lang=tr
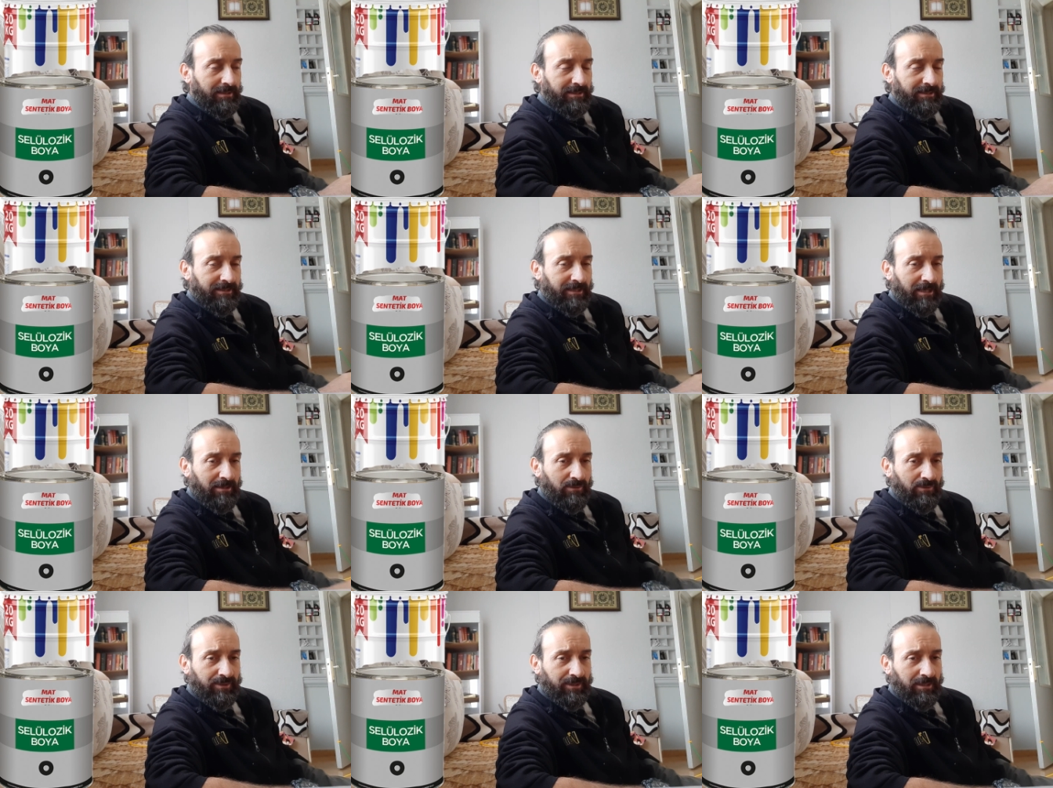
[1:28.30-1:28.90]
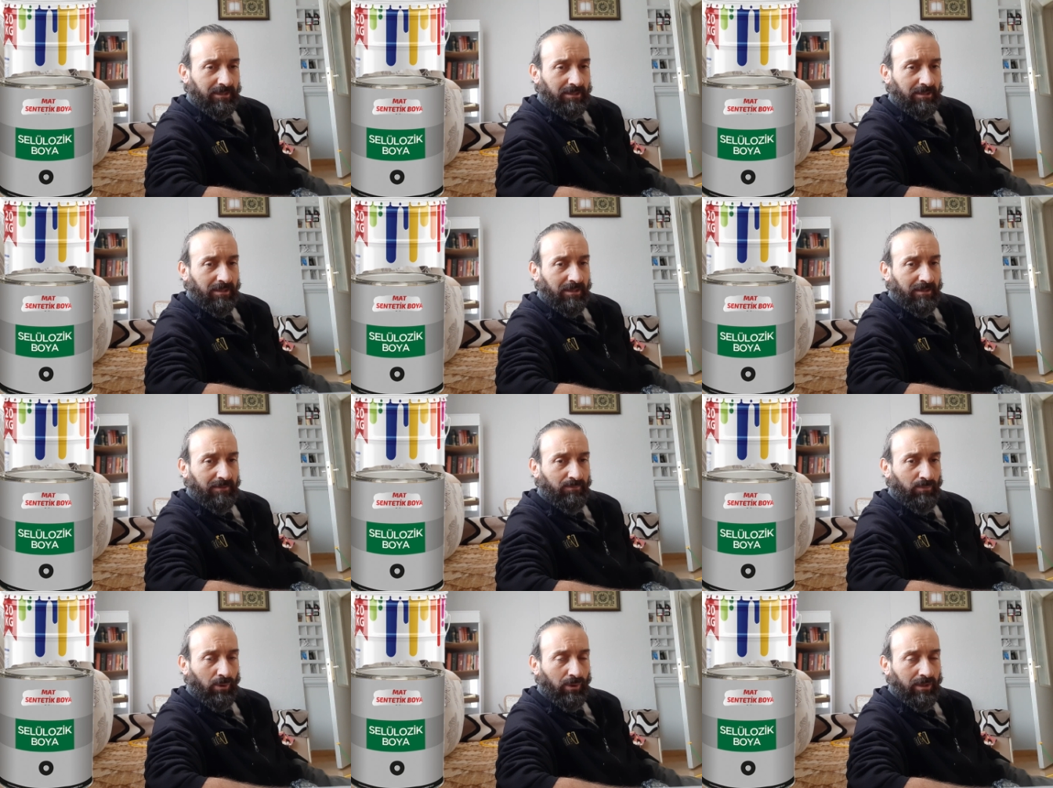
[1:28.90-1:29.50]

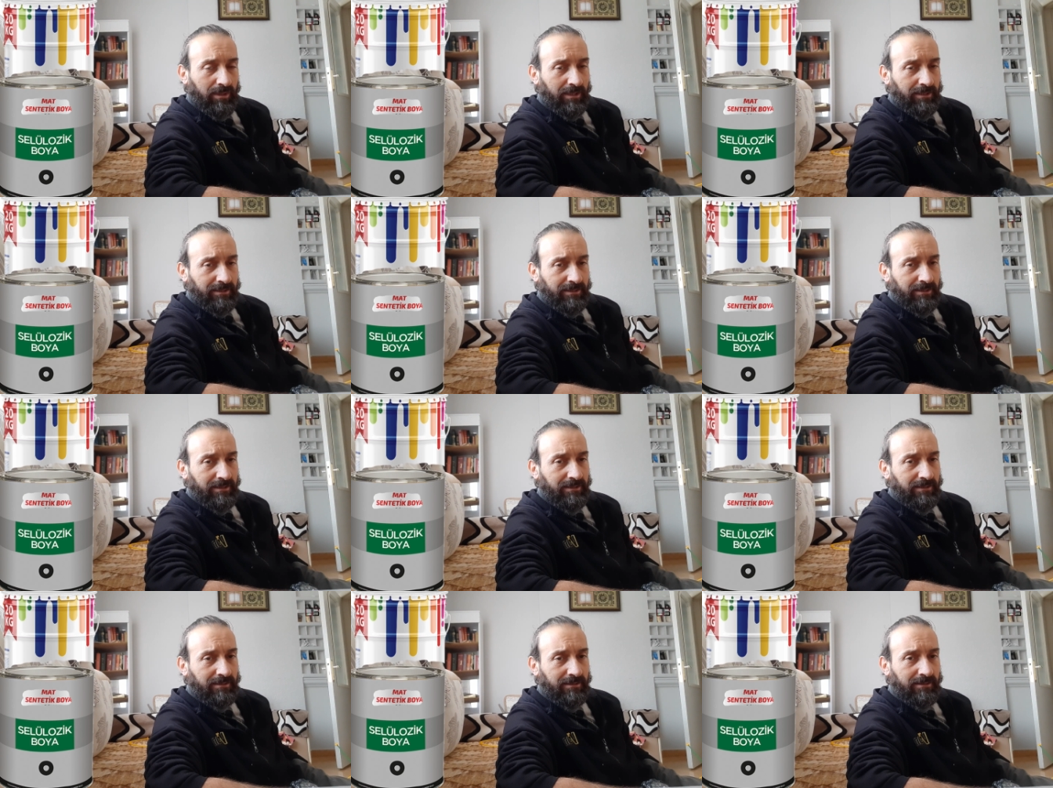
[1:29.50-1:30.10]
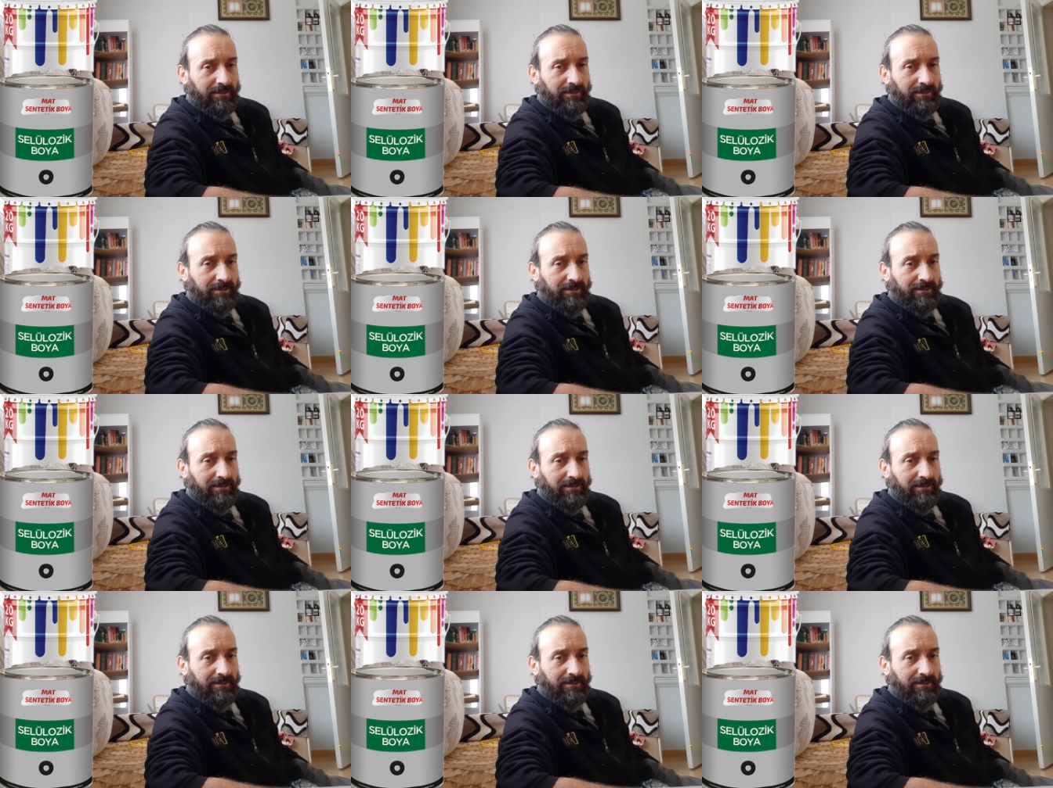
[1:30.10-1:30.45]
Selülozik boyalar e,